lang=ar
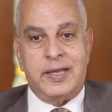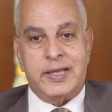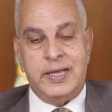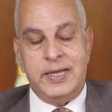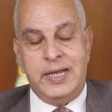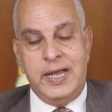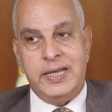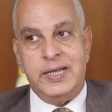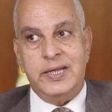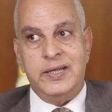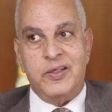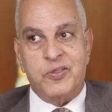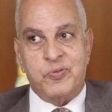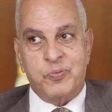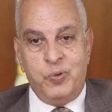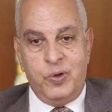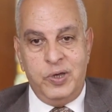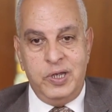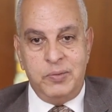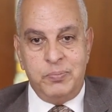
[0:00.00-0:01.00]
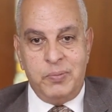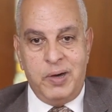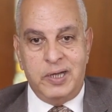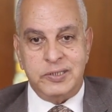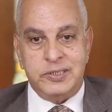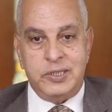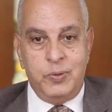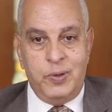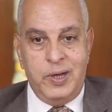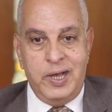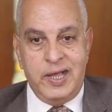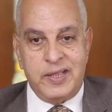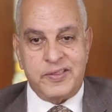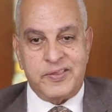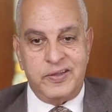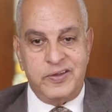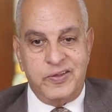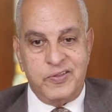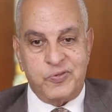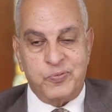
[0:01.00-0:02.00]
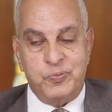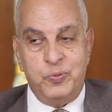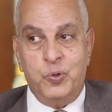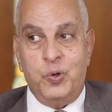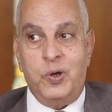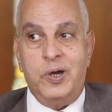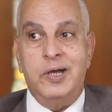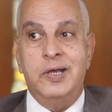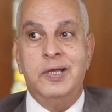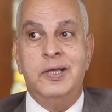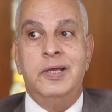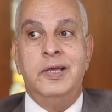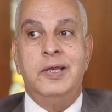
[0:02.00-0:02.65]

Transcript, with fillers: خلال الاسبوع الماضي وهذا الاسبوع